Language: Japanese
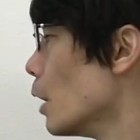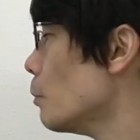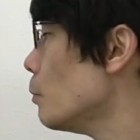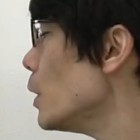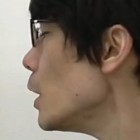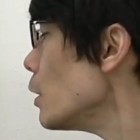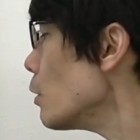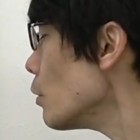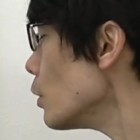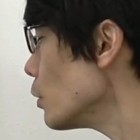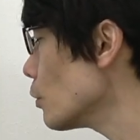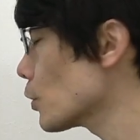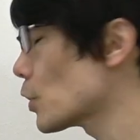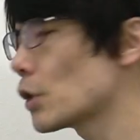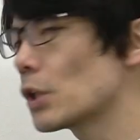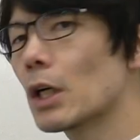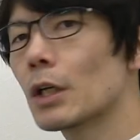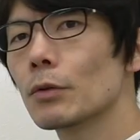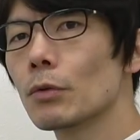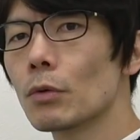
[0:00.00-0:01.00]
緑の
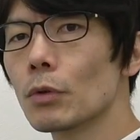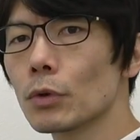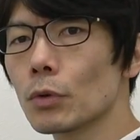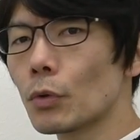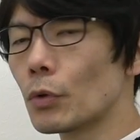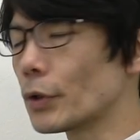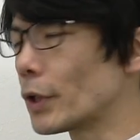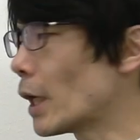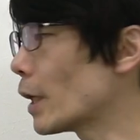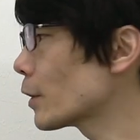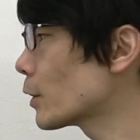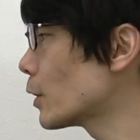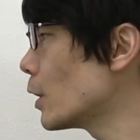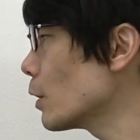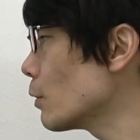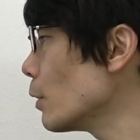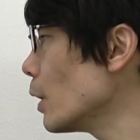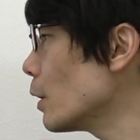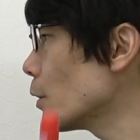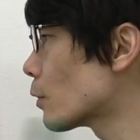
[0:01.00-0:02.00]
事案のことをやっ
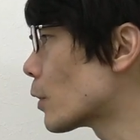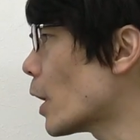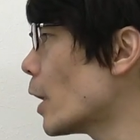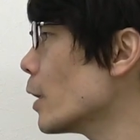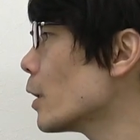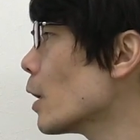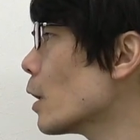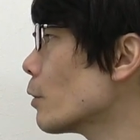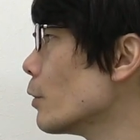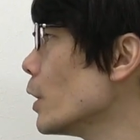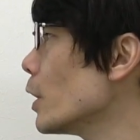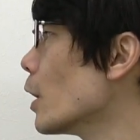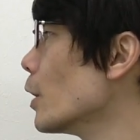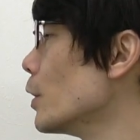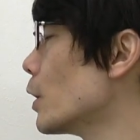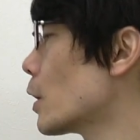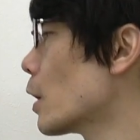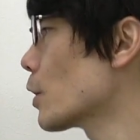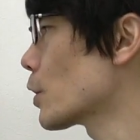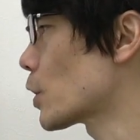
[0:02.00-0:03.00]
てくれる大学以外
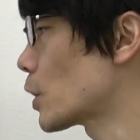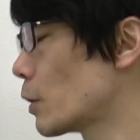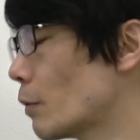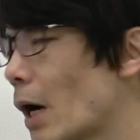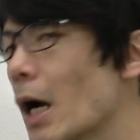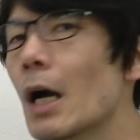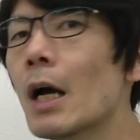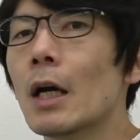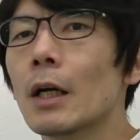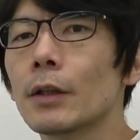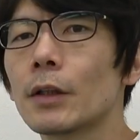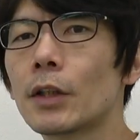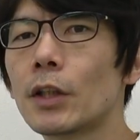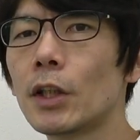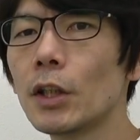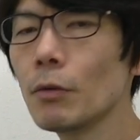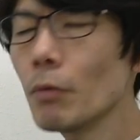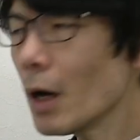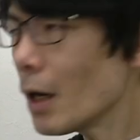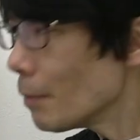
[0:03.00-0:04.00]
に関しては
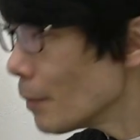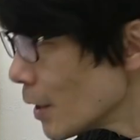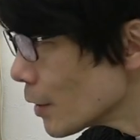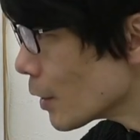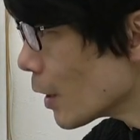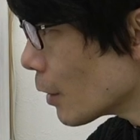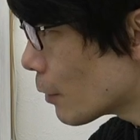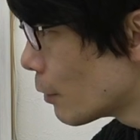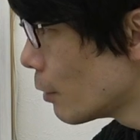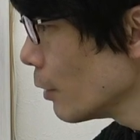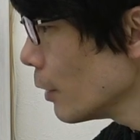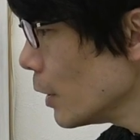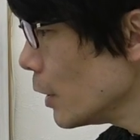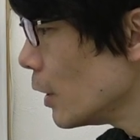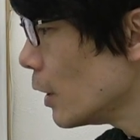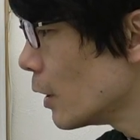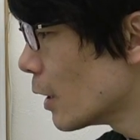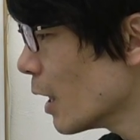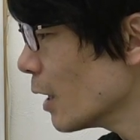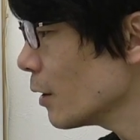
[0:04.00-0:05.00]
極めて不利
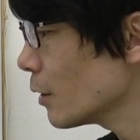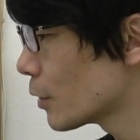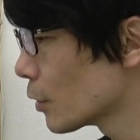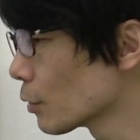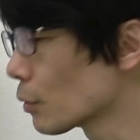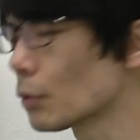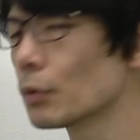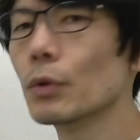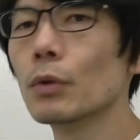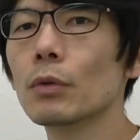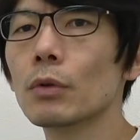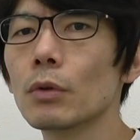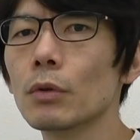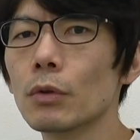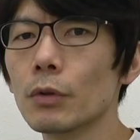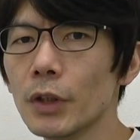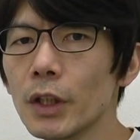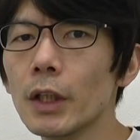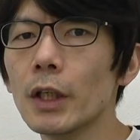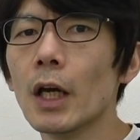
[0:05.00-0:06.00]
になるぞという
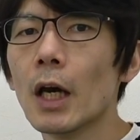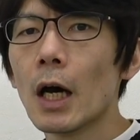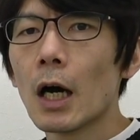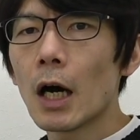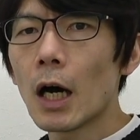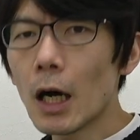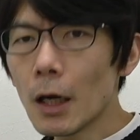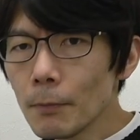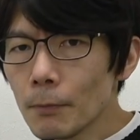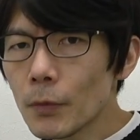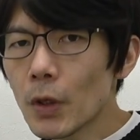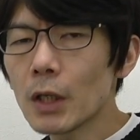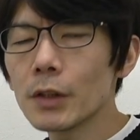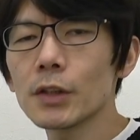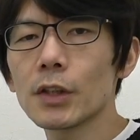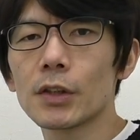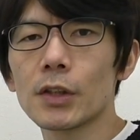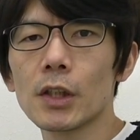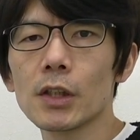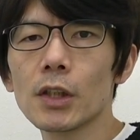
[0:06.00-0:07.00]
ふうに判
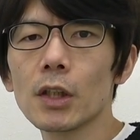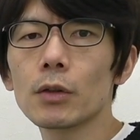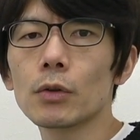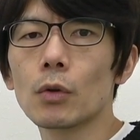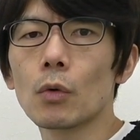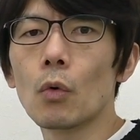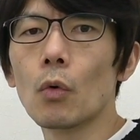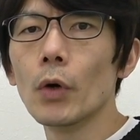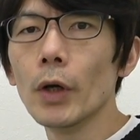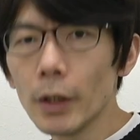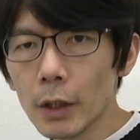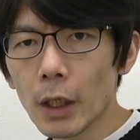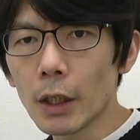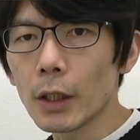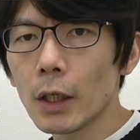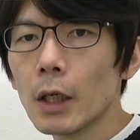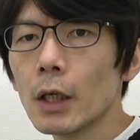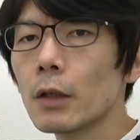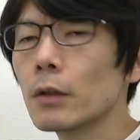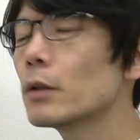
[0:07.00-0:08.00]
断せざるを得ない
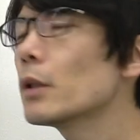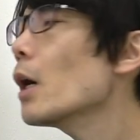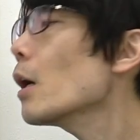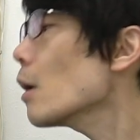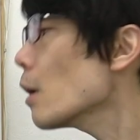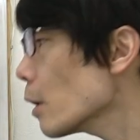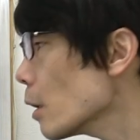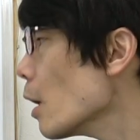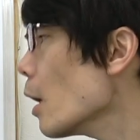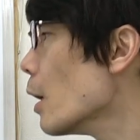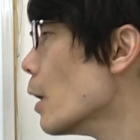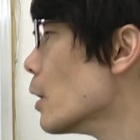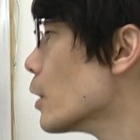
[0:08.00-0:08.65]
だから